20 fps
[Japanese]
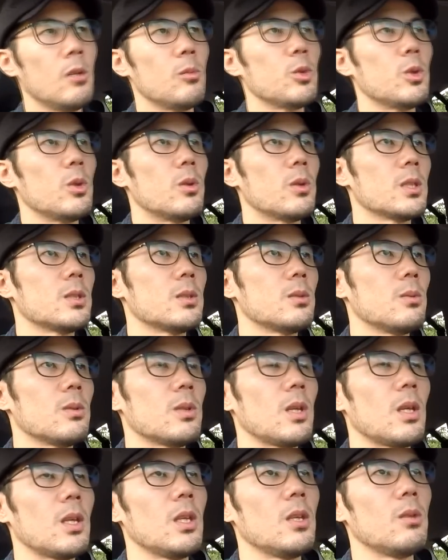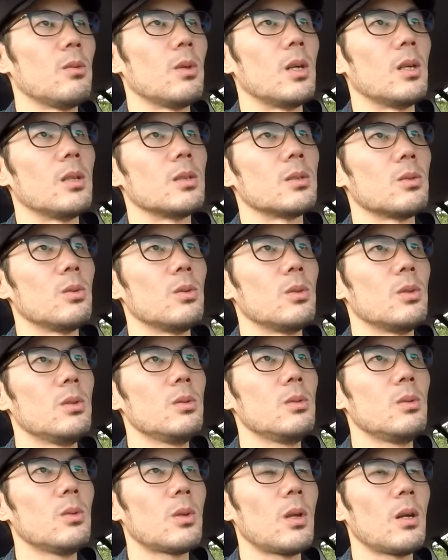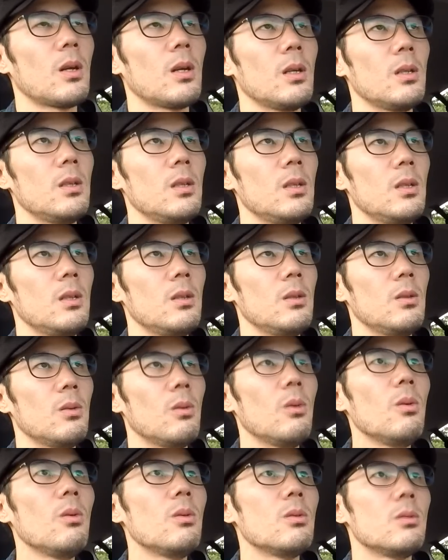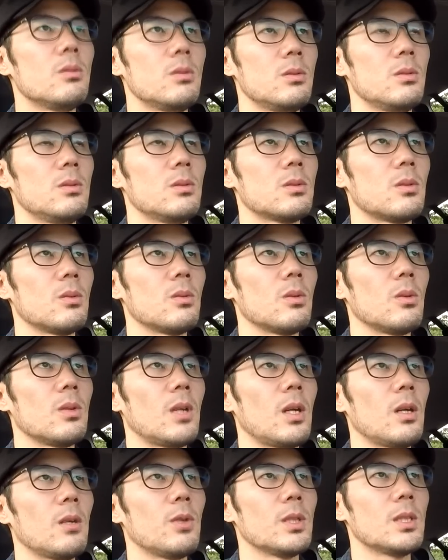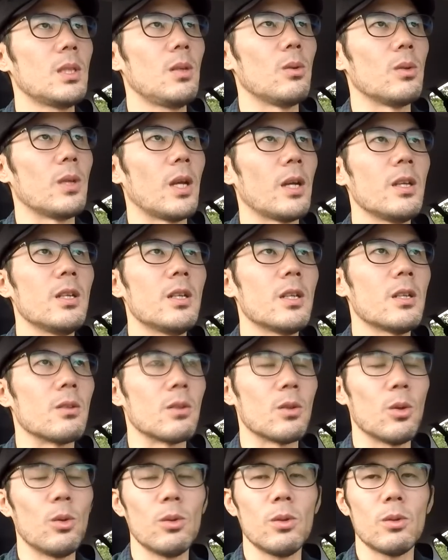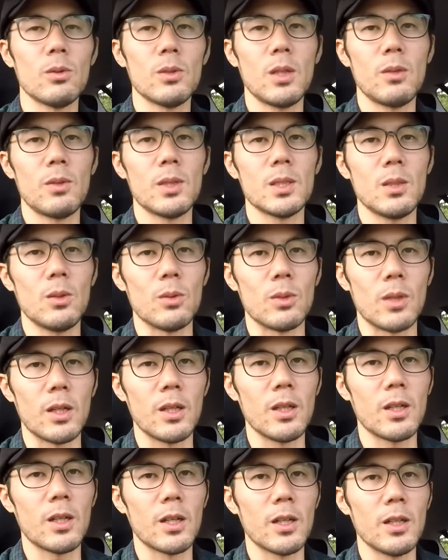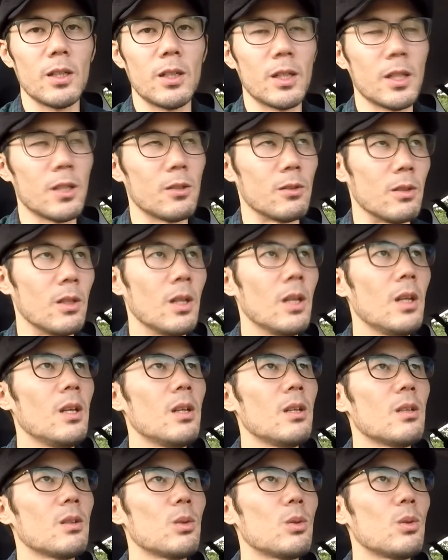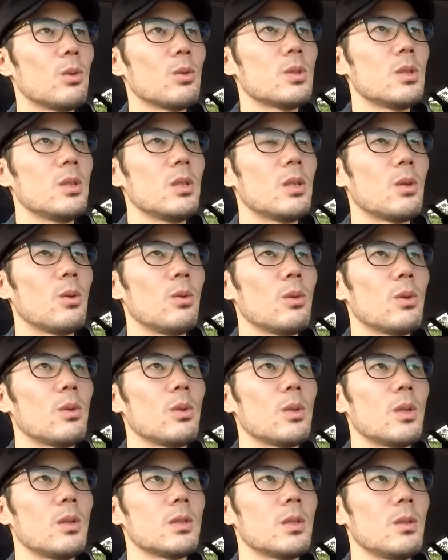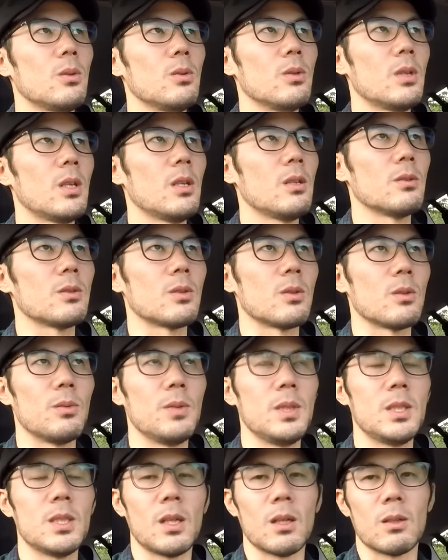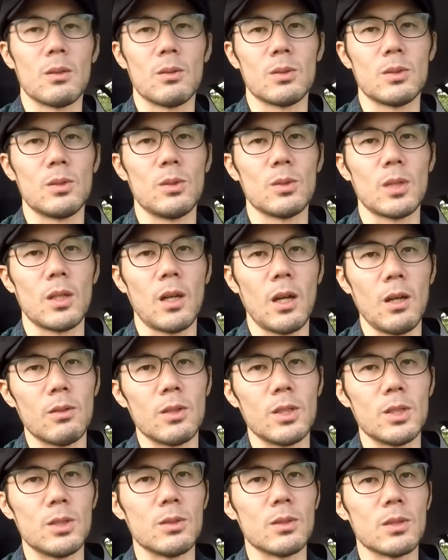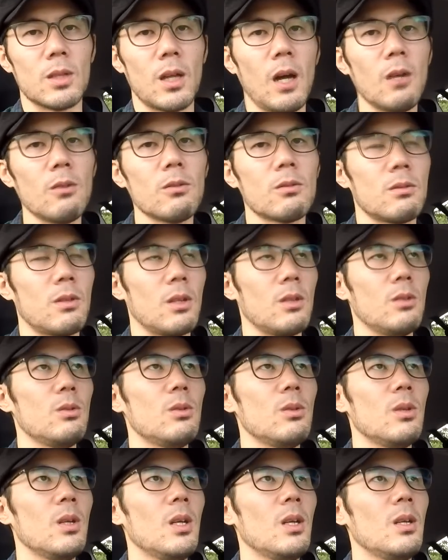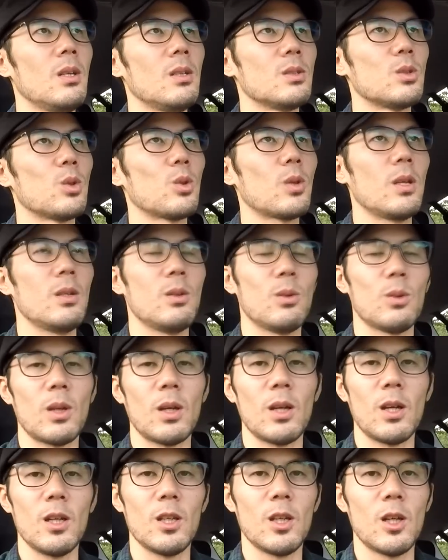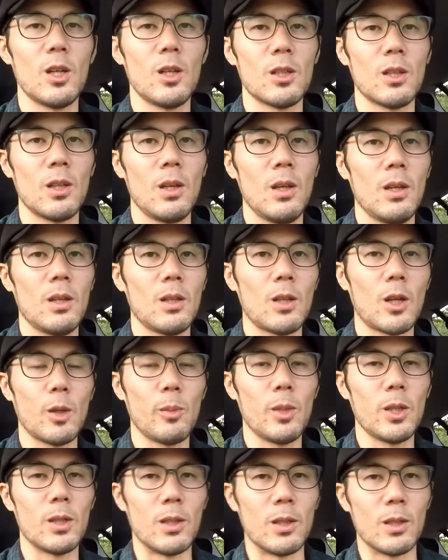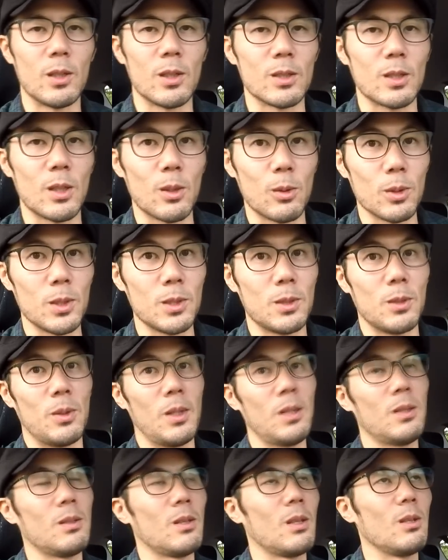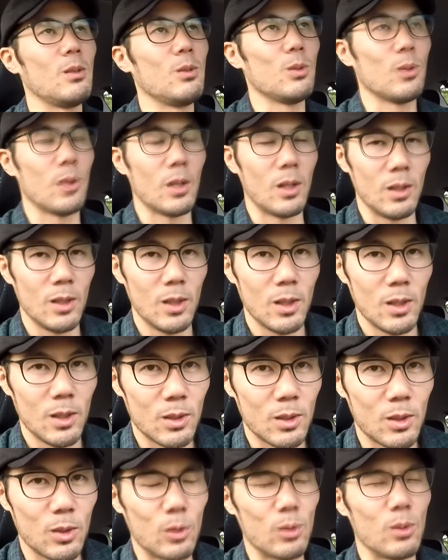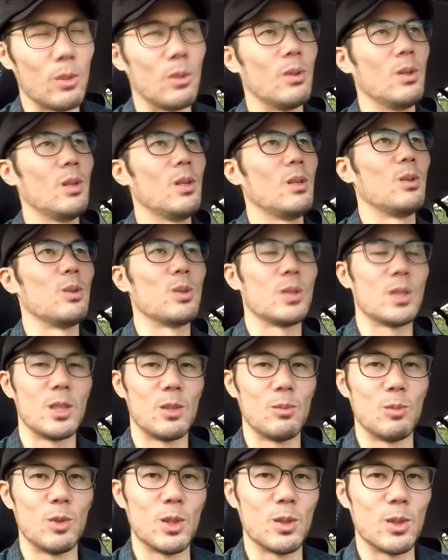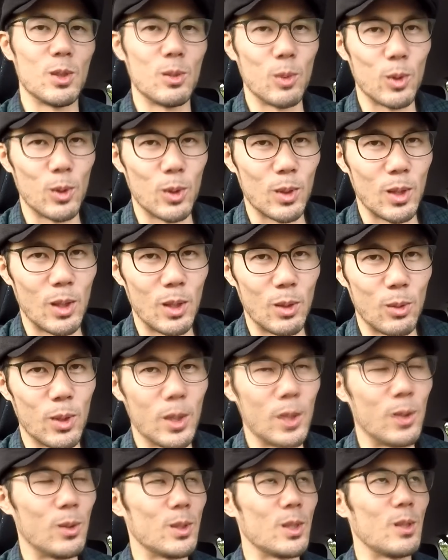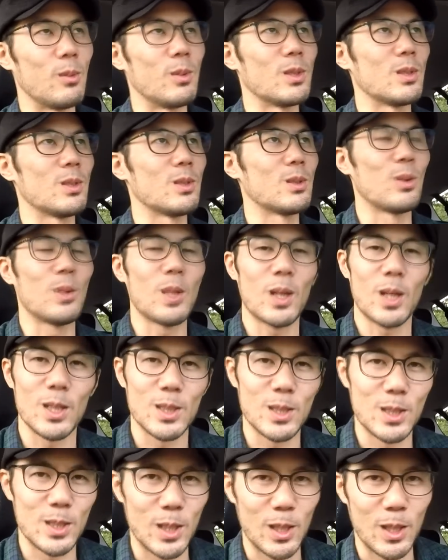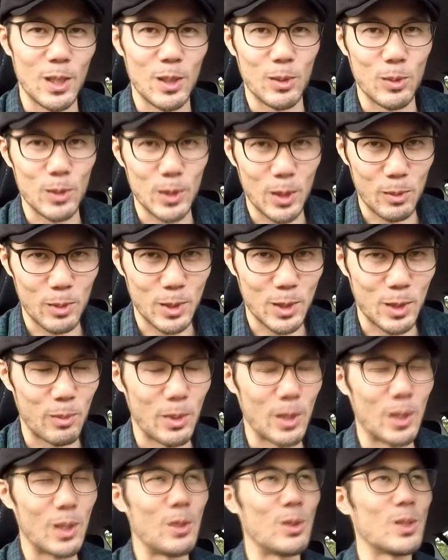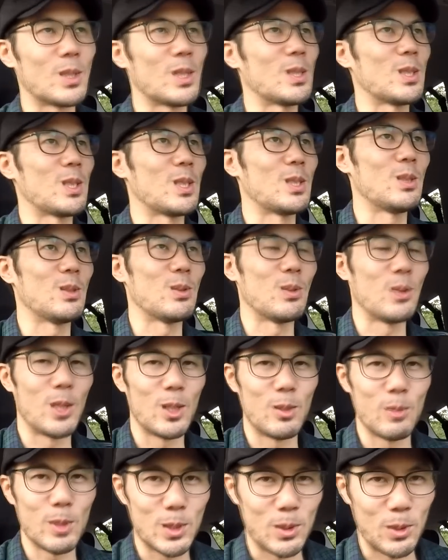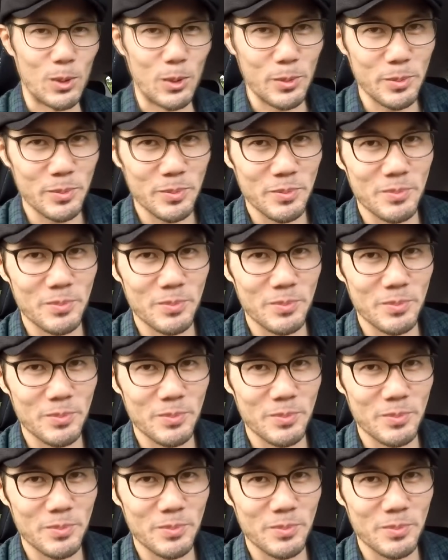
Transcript: プロレス論的にはそういうお互いをそのな技を投げられる強力な技を投げかけられると同時に強力な技を受けるそのフィジカルの強さがある技術があるっていう状態にお互いが高まっていけたら最高ですよねっていうのが今日の論旨に無理くり戻って終わりでございます。そんな感じでございましてまたおっさん写真道やりますよ。